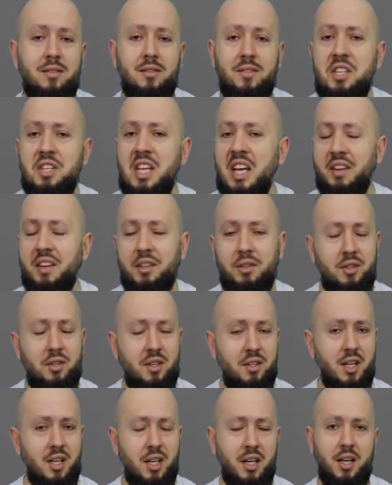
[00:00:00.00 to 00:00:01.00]
nie wie co się
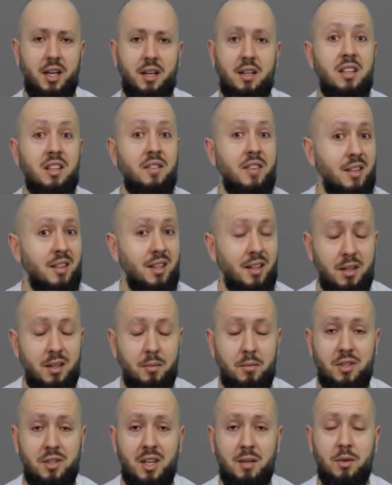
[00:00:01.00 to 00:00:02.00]
dzieje, nic więcej
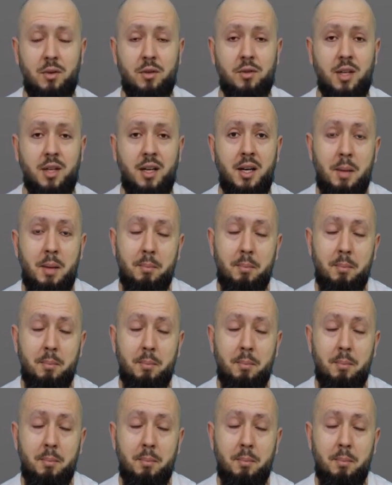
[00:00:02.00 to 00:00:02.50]
zrobić nie może.